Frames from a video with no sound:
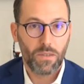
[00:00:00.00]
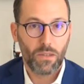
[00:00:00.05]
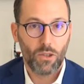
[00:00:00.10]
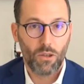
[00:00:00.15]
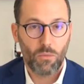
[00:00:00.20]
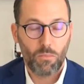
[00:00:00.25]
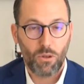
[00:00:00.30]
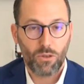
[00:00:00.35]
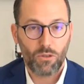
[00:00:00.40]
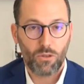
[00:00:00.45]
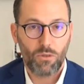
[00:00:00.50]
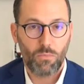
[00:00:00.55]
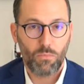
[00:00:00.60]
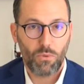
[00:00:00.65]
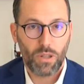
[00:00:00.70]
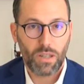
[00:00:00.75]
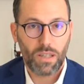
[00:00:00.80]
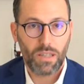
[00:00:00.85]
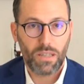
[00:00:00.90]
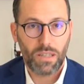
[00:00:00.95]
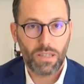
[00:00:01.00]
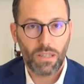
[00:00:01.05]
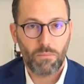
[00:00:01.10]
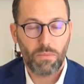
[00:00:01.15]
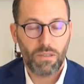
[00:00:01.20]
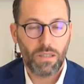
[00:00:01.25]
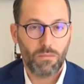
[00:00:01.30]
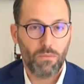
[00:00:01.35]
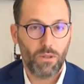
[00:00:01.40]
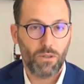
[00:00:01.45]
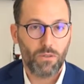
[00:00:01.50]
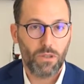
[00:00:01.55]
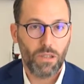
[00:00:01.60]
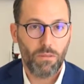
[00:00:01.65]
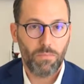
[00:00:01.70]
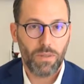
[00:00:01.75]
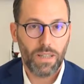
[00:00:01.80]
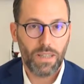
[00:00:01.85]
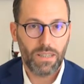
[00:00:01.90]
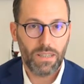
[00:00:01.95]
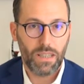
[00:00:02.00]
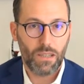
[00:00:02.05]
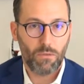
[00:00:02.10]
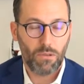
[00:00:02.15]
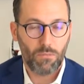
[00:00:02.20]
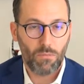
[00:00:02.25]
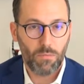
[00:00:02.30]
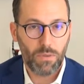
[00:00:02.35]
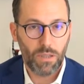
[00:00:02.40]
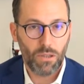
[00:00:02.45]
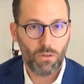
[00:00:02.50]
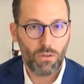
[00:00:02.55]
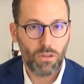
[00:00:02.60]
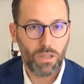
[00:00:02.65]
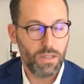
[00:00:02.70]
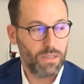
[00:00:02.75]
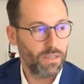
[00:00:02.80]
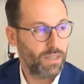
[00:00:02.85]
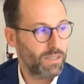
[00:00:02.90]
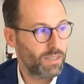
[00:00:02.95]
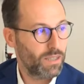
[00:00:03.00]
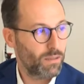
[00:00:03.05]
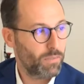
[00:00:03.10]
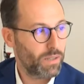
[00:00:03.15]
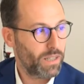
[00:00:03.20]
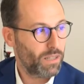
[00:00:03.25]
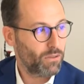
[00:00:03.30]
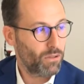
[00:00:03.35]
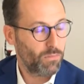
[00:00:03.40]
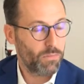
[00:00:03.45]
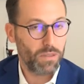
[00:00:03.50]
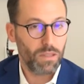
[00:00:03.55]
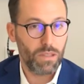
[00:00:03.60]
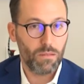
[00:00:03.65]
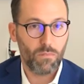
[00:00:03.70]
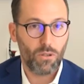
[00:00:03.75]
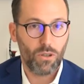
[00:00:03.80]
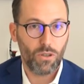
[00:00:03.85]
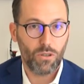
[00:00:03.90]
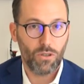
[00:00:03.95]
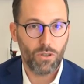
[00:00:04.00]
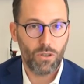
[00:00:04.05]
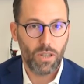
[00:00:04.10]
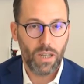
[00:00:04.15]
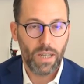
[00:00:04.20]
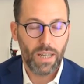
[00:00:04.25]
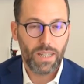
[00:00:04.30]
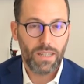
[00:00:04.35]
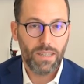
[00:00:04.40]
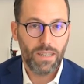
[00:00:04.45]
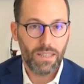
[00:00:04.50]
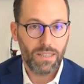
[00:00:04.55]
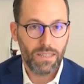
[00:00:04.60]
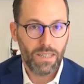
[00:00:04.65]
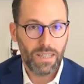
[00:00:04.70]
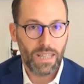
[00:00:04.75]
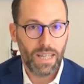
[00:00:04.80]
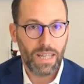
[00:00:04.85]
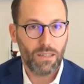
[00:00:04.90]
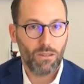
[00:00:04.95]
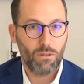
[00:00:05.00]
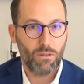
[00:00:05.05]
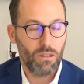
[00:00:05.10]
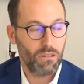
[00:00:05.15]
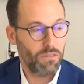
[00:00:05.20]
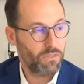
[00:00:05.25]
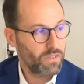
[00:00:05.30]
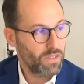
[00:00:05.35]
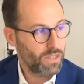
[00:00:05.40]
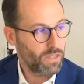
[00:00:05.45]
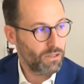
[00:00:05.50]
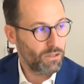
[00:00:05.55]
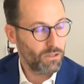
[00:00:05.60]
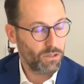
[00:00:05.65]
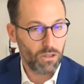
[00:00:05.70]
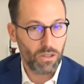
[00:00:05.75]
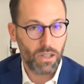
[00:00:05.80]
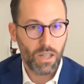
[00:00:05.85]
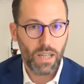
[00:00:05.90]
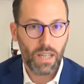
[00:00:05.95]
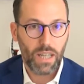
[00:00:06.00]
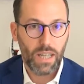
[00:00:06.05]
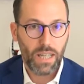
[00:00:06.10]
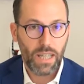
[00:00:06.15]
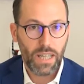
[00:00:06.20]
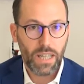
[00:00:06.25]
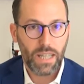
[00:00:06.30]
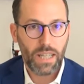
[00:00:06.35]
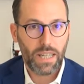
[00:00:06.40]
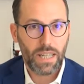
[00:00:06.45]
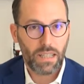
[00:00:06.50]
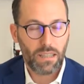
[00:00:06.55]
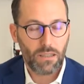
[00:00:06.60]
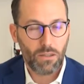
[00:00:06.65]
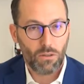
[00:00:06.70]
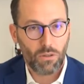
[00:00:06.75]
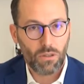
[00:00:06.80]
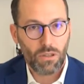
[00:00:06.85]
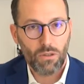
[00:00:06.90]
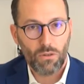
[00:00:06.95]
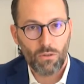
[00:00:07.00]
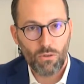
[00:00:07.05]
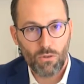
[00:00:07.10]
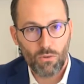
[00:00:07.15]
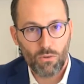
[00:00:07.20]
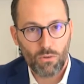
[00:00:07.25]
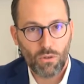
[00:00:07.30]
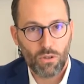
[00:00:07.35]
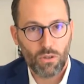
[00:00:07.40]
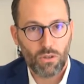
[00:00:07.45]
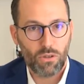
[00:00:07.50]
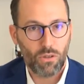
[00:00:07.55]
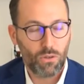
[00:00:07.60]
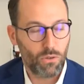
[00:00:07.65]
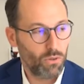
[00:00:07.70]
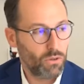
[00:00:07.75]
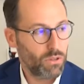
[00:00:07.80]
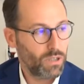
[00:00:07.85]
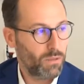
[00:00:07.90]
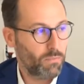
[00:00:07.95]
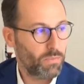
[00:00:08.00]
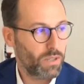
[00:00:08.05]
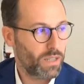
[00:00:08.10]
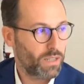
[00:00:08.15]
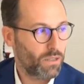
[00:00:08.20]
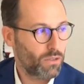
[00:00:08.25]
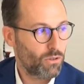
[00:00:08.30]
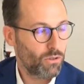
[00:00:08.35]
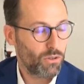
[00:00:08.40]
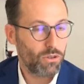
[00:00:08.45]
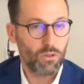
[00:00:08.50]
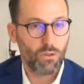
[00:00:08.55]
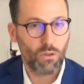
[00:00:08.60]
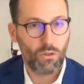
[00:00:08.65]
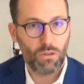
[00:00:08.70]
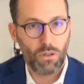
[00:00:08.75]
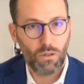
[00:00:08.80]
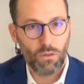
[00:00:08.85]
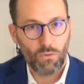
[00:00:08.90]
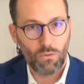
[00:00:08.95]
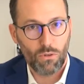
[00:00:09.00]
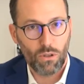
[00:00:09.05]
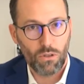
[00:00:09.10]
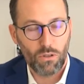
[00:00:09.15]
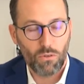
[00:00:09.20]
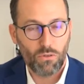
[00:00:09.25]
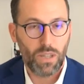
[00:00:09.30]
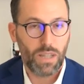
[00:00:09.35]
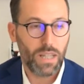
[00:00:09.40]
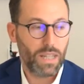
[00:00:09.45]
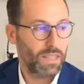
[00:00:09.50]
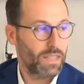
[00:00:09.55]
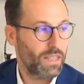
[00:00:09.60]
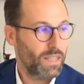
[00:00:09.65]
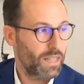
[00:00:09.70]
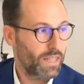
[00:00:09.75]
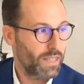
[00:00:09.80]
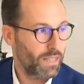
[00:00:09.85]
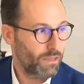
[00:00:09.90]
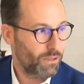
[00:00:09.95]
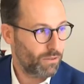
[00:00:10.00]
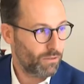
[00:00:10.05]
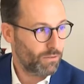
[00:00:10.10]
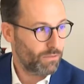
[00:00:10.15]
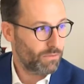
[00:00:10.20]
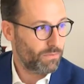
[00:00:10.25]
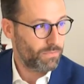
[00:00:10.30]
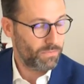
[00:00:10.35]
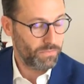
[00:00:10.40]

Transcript: non possono più aggredire il patrimonio del padre. In quel momento lì si è separato il patrimonio destinandolo al figlio e i creditori di ognuno sono sempre creditori solo dell'uno, non anche dell'altro.